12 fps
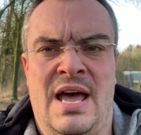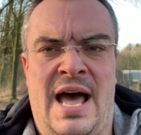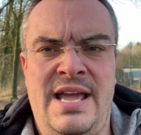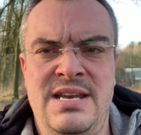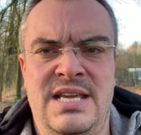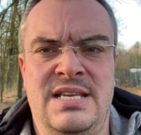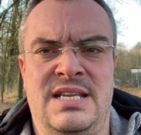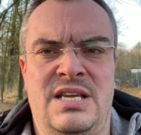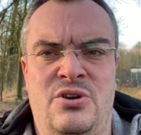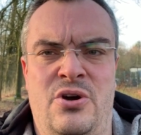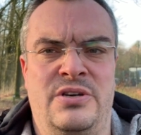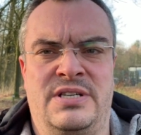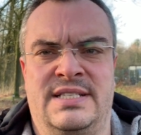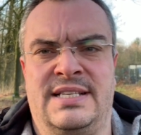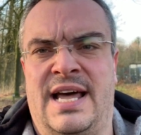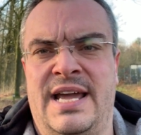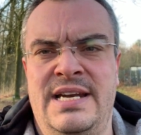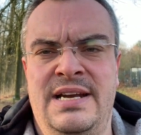Eine Idee könnte
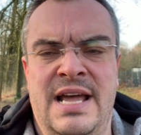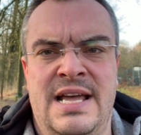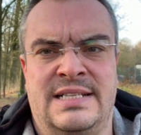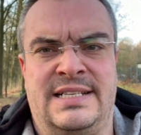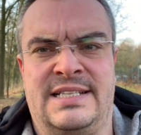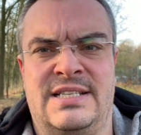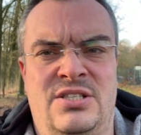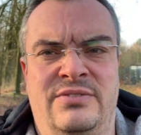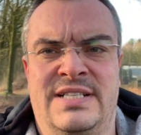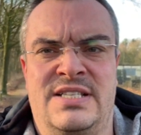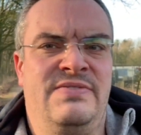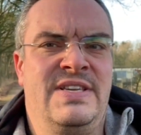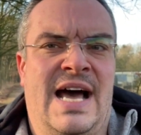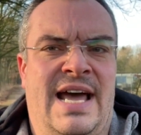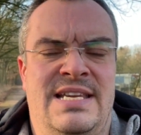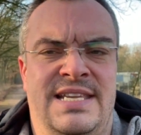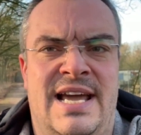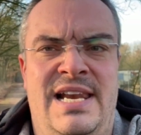sein, dass es sowas wie
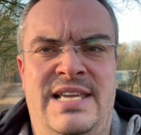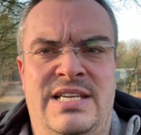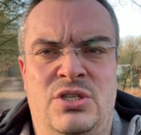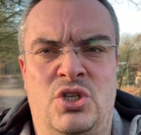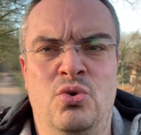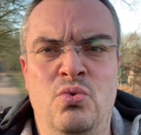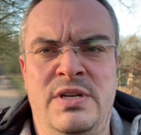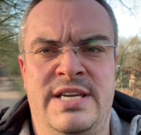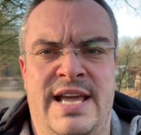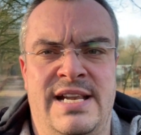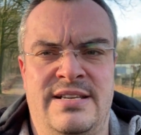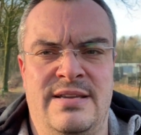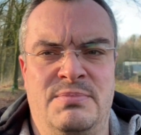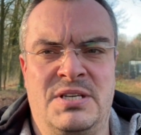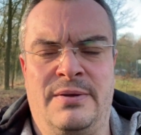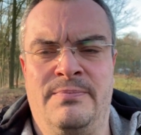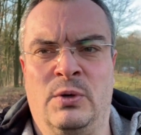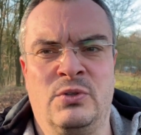ein jährliches Schulgeld gibt.
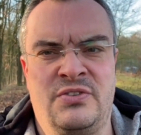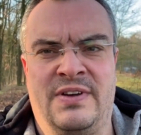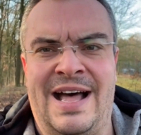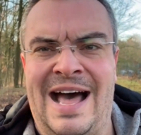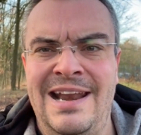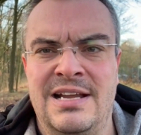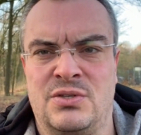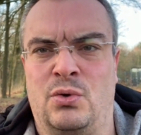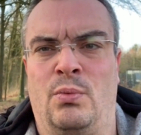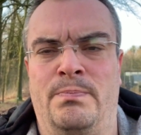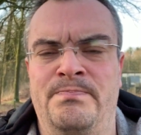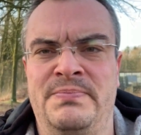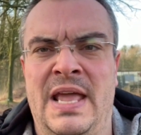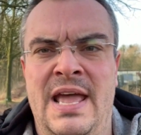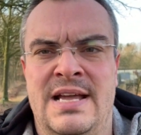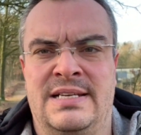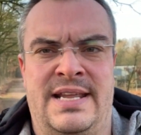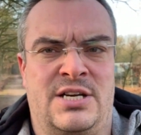Und zwar andersrum.
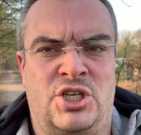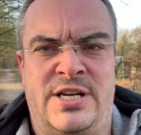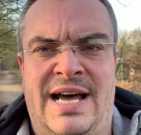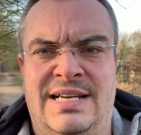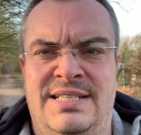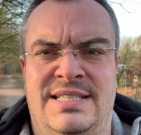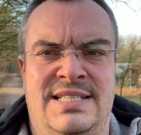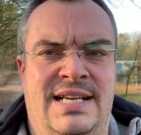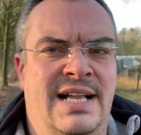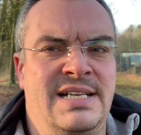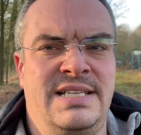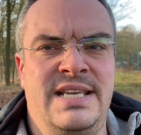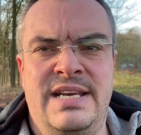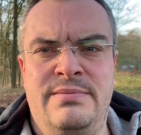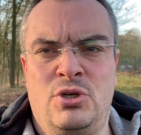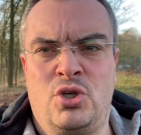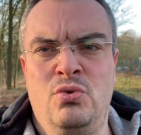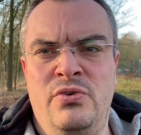Der Staat zahlt jedem
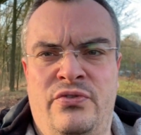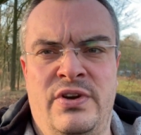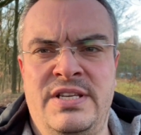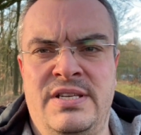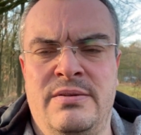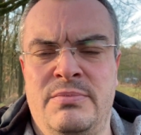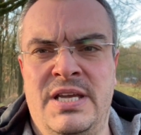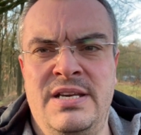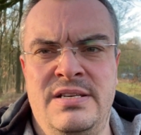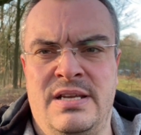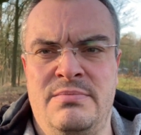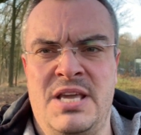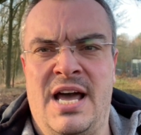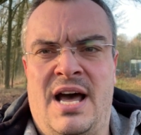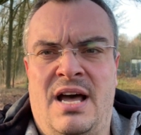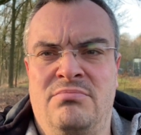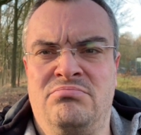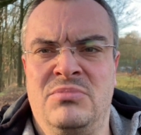schulpflichtigen Kind im Jahr,